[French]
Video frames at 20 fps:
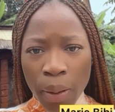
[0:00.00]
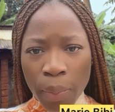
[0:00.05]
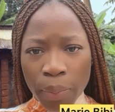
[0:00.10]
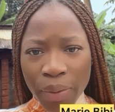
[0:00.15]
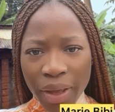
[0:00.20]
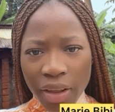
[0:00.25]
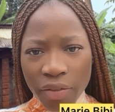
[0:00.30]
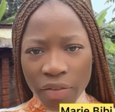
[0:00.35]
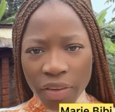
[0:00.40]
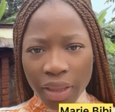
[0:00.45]

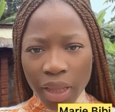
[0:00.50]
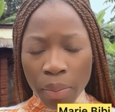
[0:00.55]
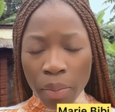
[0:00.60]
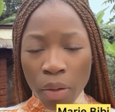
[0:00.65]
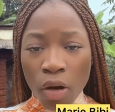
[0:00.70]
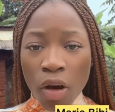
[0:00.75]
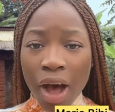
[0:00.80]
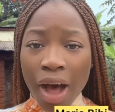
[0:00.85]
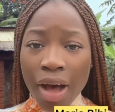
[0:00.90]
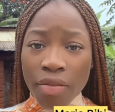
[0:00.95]
Bien
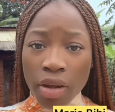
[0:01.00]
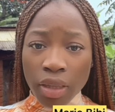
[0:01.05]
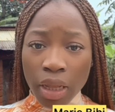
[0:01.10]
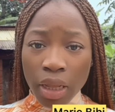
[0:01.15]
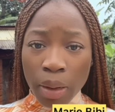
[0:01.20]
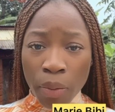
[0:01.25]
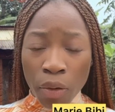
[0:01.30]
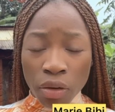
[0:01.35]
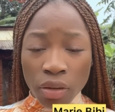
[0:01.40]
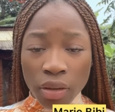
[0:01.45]
évidemment, avant
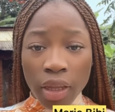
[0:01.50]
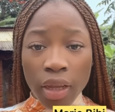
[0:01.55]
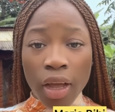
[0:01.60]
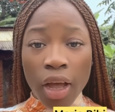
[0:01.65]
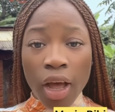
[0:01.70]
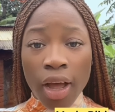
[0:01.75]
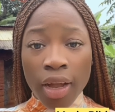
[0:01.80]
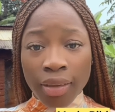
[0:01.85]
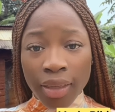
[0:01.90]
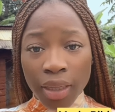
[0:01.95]
d'apporter
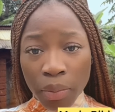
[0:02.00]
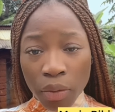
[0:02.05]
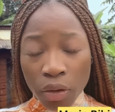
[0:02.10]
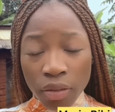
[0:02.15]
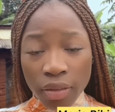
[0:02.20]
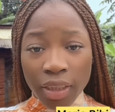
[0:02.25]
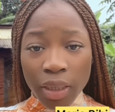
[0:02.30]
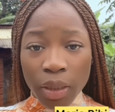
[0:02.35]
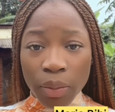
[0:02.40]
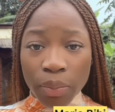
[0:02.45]
un
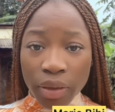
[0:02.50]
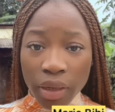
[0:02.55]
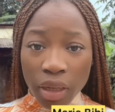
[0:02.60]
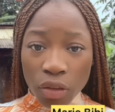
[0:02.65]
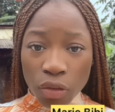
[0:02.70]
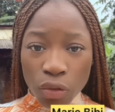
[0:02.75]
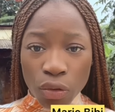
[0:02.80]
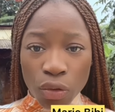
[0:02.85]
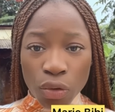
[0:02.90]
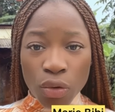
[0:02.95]
démenti, bien
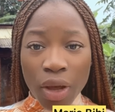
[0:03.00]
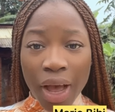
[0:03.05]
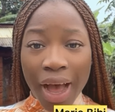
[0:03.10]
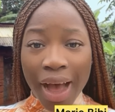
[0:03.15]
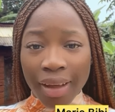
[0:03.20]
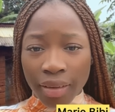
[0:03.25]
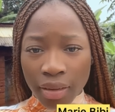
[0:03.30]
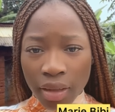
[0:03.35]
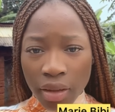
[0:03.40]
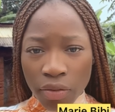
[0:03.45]
sûr,
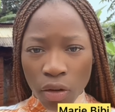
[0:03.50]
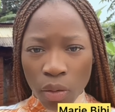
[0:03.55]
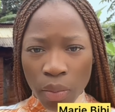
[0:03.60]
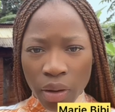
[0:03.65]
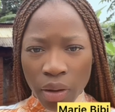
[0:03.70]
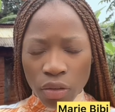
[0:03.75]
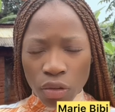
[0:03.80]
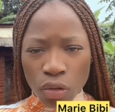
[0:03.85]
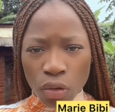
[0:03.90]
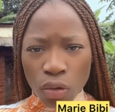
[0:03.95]
à cette
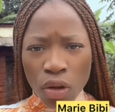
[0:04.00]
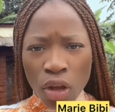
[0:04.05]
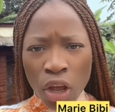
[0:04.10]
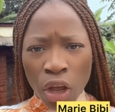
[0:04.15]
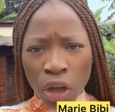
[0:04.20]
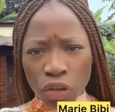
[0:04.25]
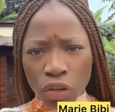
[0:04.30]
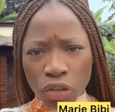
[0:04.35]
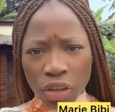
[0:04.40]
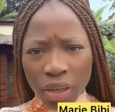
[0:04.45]
information,
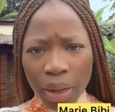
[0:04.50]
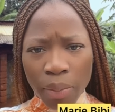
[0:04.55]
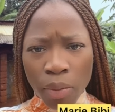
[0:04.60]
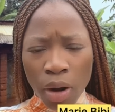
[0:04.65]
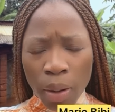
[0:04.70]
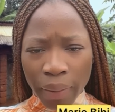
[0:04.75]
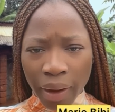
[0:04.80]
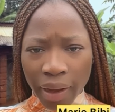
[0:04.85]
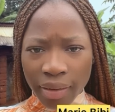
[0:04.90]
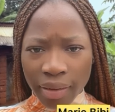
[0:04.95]
je tiens
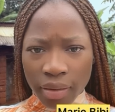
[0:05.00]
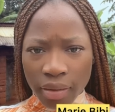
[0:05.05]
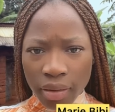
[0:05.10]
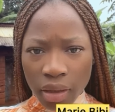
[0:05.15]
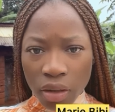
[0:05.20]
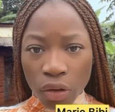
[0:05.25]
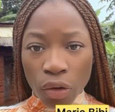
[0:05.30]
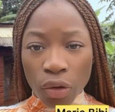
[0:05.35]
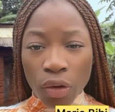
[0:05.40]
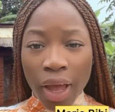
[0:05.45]
d'abord à
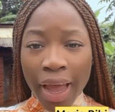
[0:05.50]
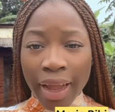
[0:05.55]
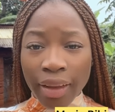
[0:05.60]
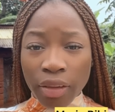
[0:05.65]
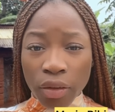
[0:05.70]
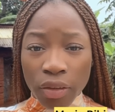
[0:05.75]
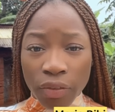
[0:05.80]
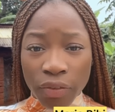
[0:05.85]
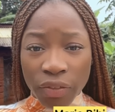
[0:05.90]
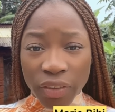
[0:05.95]
préciser que
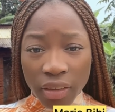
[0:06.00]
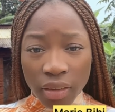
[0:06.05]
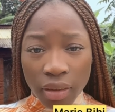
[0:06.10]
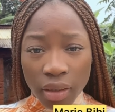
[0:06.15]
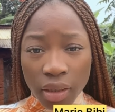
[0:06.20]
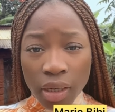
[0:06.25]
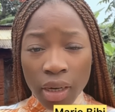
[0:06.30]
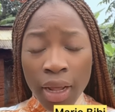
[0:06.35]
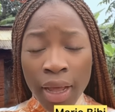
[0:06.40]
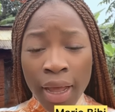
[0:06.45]
être
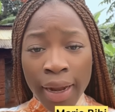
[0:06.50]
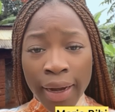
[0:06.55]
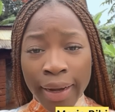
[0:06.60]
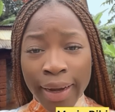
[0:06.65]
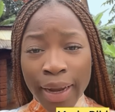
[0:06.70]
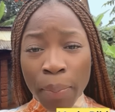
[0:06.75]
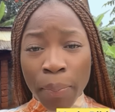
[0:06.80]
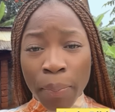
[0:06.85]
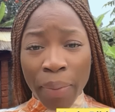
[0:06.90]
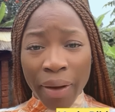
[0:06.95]
vigile
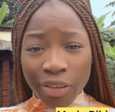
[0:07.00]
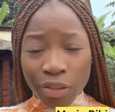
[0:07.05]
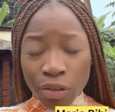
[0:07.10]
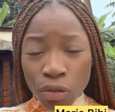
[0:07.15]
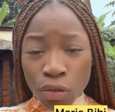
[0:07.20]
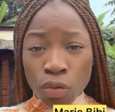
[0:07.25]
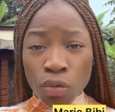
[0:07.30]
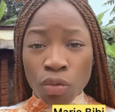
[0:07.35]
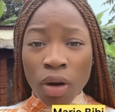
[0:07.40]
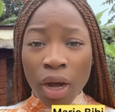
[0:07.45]
n'est pas
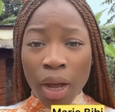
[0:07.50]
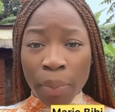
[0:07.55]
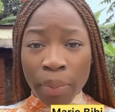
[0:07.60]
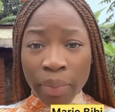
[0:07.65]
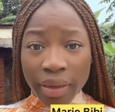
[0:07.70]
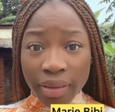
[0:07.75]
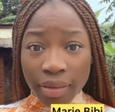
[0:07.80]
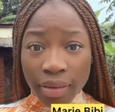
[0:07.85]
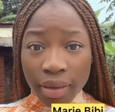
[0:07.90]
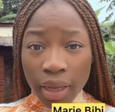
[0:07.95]
du tout un
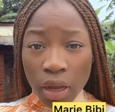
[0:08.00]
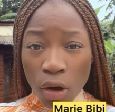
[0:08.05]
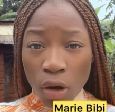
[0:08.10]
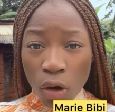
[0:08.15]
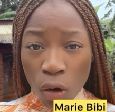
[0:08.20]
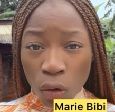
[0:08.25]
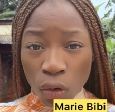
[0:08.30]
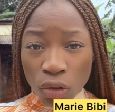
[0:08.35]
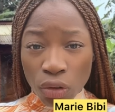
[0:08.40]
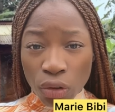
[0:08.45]
métier
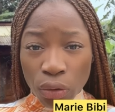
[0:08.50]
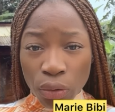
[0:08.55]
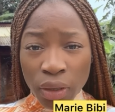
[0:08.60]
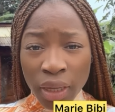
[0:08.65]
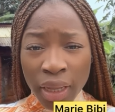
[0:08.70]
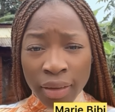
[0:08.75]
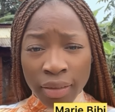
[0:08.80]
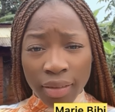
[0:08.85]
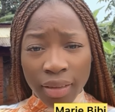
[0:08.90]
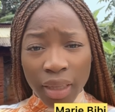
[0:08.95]
honteux.
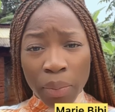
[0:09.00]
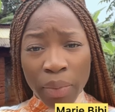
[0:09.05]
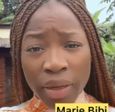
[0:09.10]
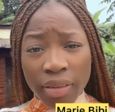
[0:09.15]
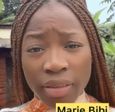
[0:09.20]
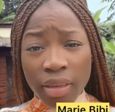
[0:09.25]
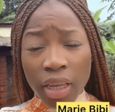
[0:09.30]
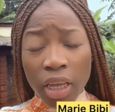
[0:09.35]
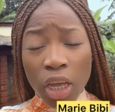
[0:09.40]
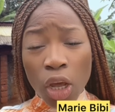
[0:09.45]
C'est un
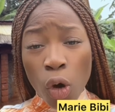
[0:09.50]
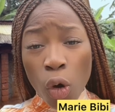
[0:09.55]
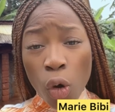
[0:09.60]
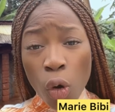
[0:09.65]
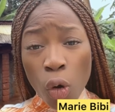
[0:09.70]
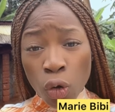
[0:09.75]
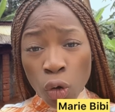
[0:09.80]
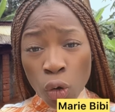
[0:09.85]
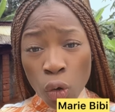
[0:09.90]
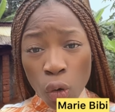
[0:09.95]
métier
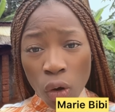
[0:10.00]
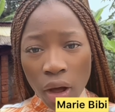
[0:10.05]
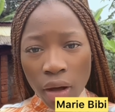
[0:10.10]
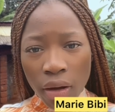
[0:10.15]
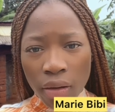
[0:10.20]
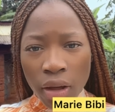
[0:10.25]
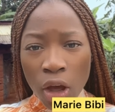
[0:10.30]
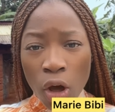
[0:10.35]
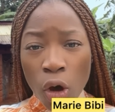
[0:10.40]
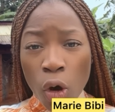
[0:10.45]

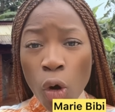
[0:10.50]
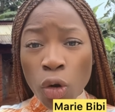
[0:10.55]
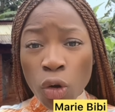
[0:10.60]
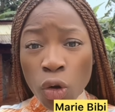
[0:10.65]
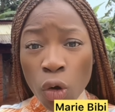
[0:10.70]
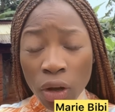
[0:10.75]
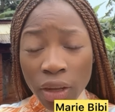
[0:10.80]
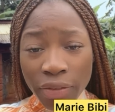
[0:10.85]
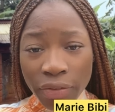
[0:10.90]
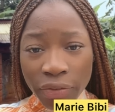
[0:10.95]
honorant
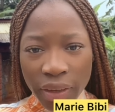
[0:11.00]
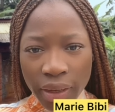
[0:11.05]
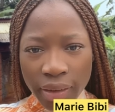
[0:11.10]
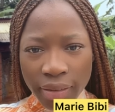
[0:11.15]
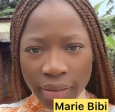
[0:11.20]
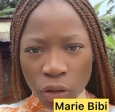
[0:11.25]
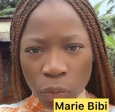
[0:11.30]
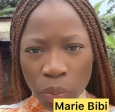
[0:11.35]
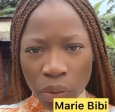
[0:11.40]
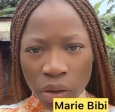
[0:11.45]
honorifique,
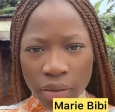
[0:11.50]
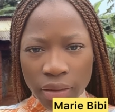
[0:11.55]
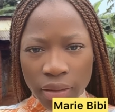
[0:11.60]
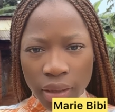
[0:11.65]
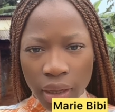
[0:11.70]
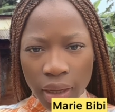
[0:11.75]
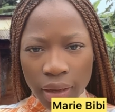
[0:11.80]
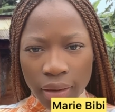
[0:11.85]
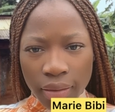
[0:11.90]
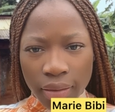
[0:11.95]
si je peux le
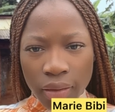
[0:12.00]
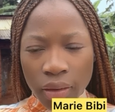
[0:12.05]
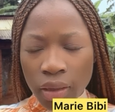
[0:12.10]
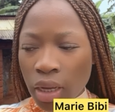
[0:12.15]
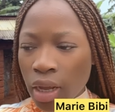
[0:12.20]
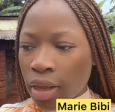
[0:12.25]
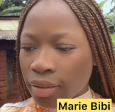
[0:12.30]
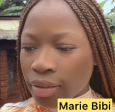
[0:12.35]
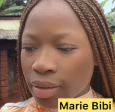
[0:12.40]
dire ainsi.